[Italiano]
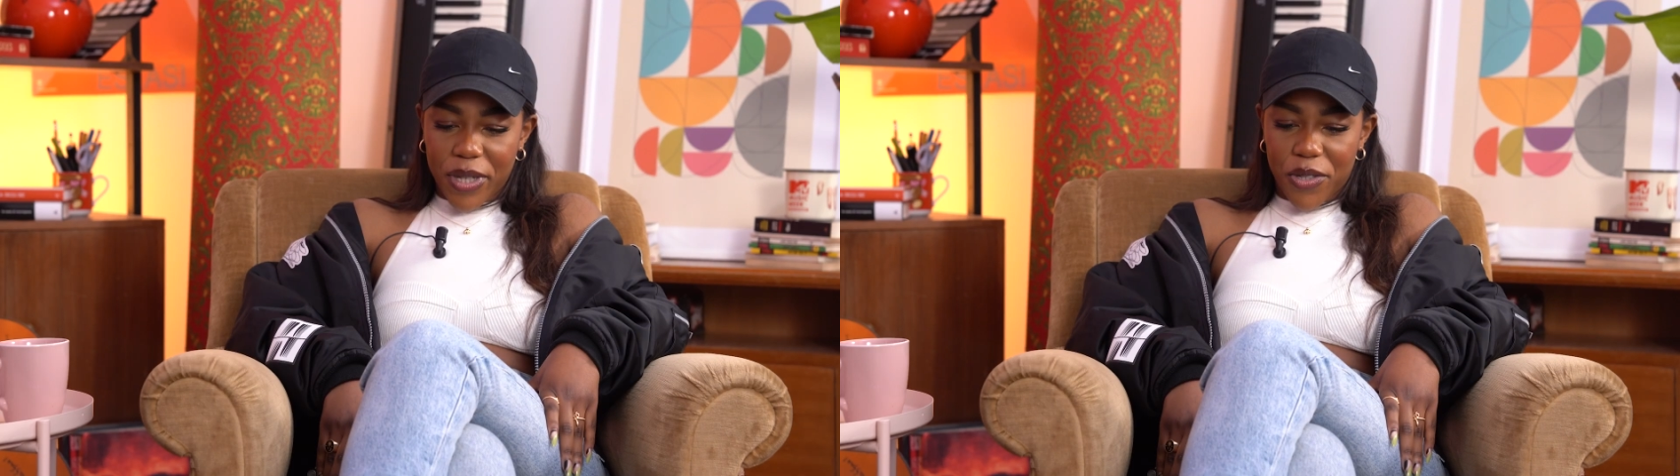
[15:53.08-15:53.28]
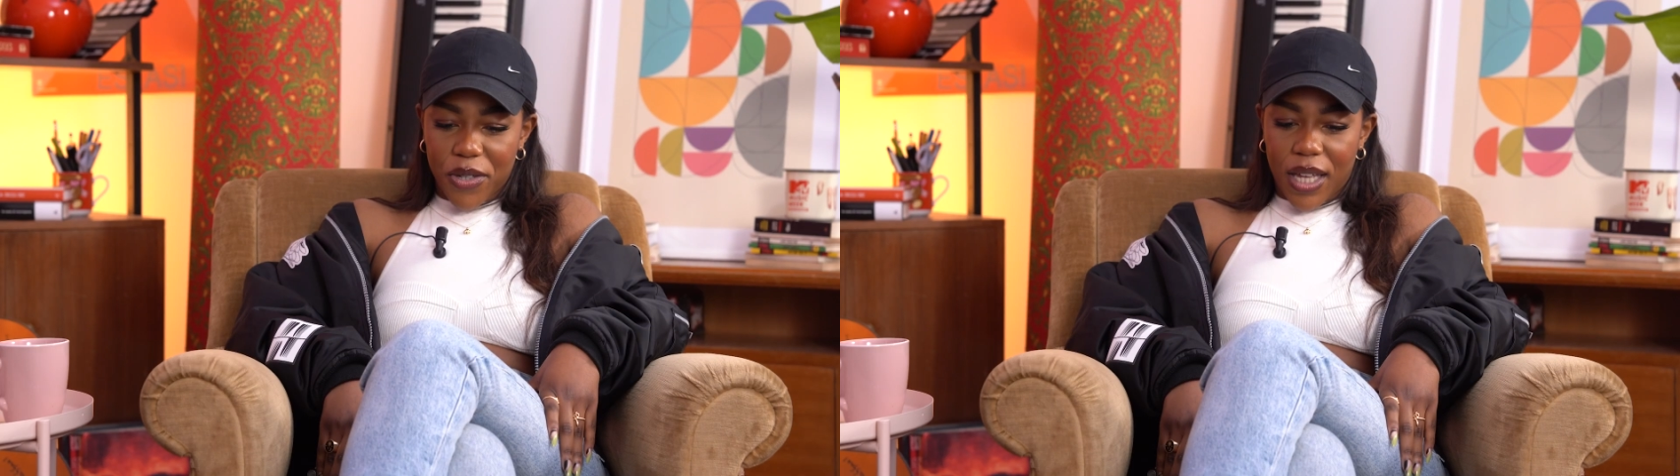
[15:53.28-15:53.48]

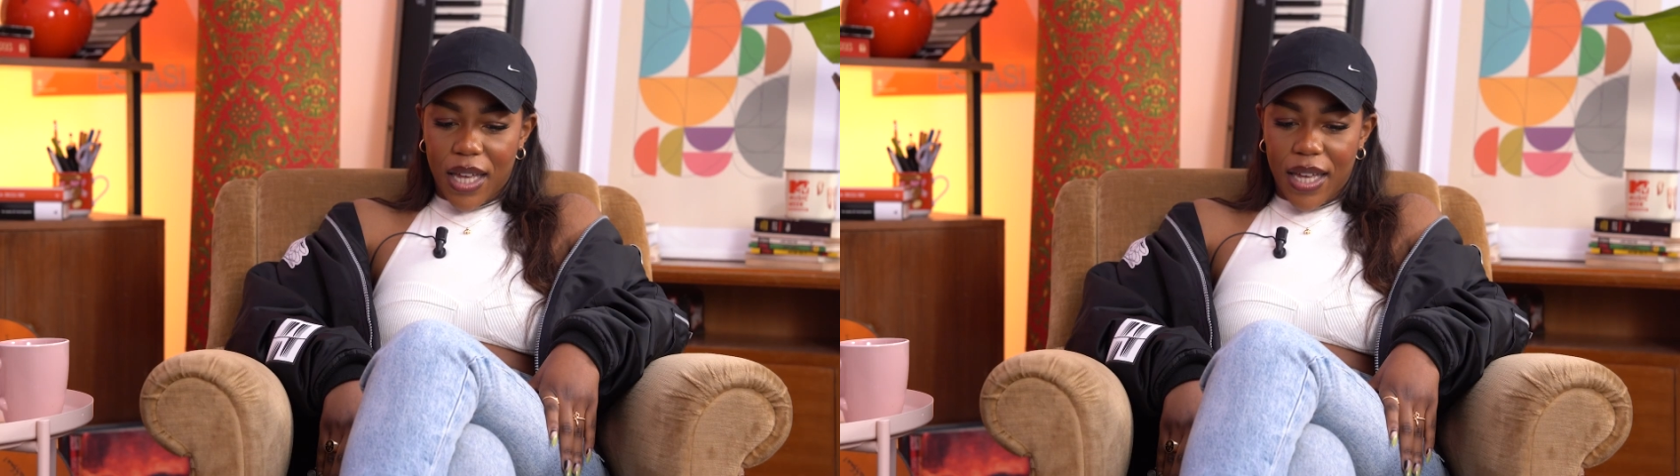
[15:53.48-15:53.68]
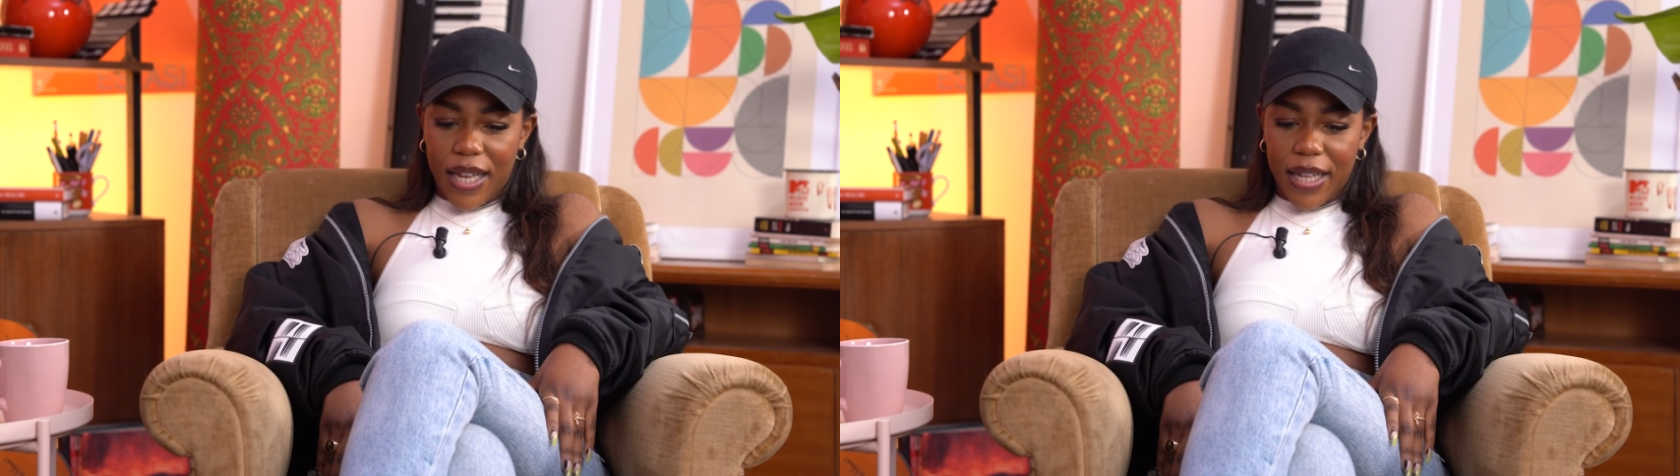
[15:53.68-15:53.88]
pezzo
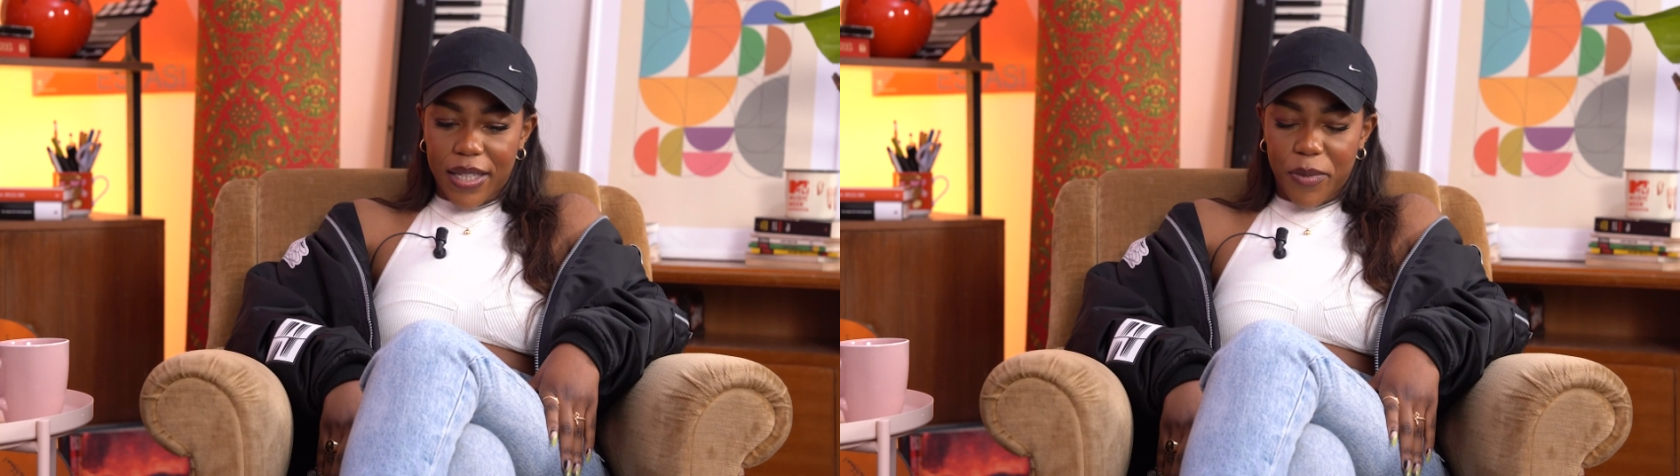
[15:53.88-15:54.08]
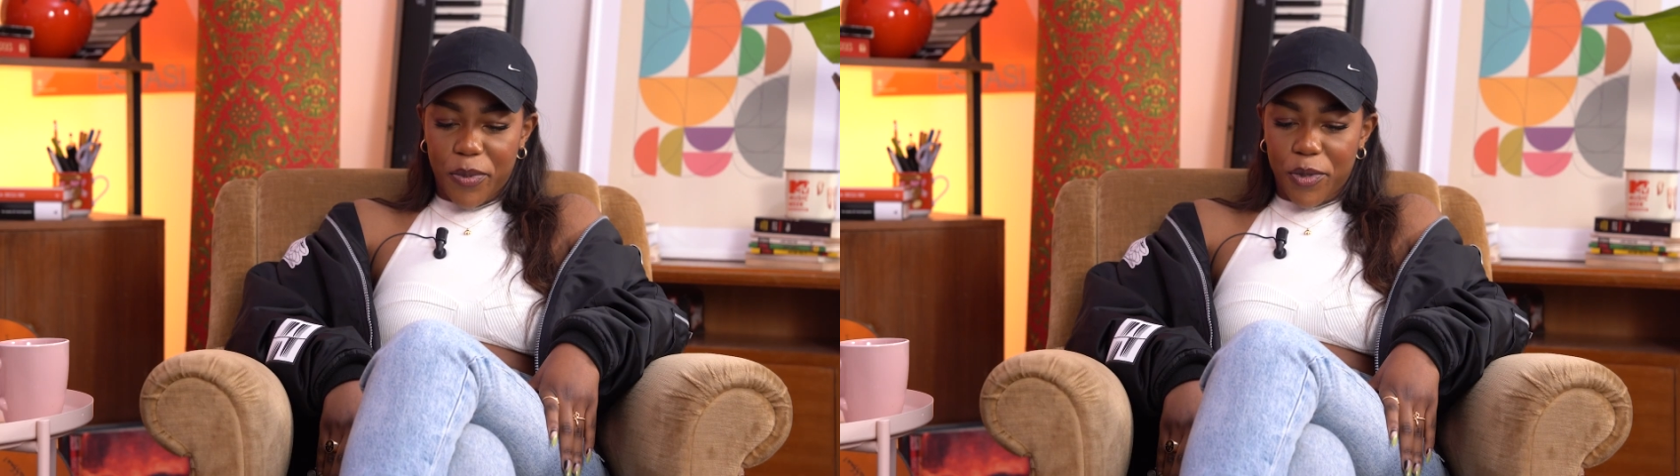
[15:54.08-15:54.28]
che
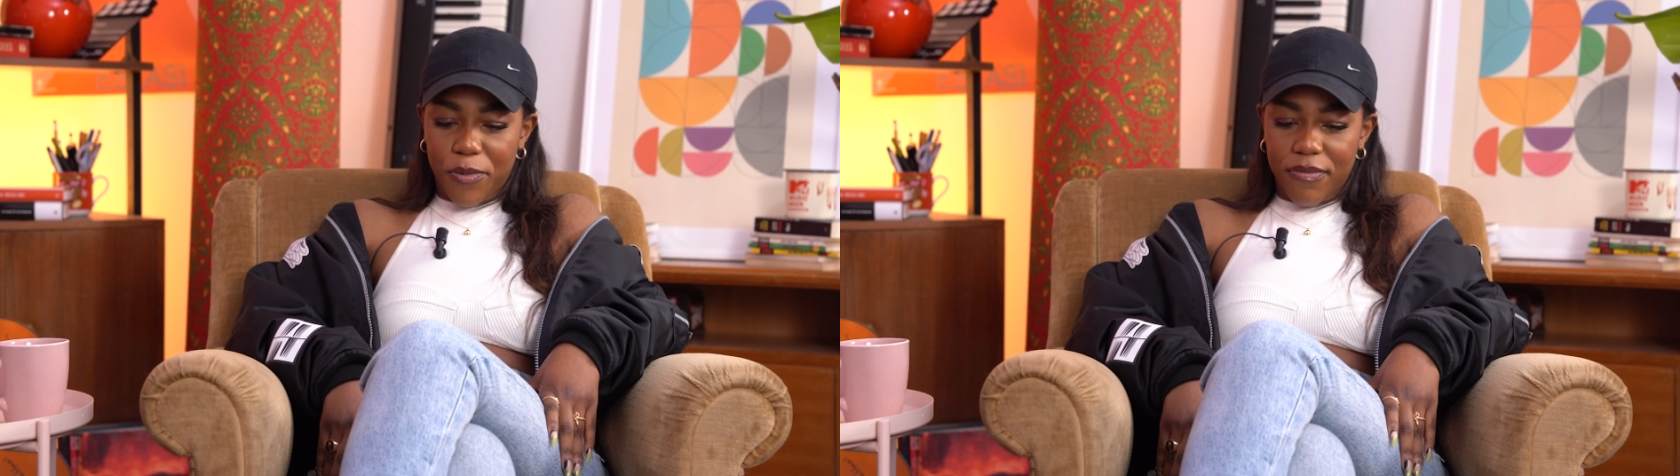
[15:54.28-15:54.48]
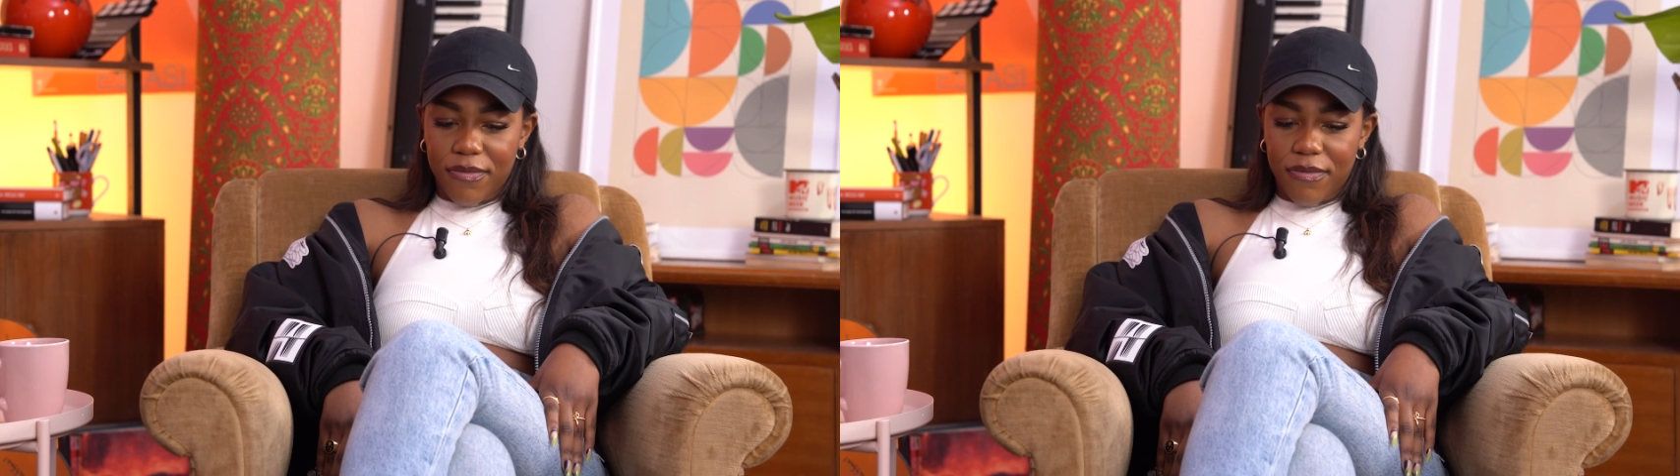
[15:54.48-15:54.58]
tipo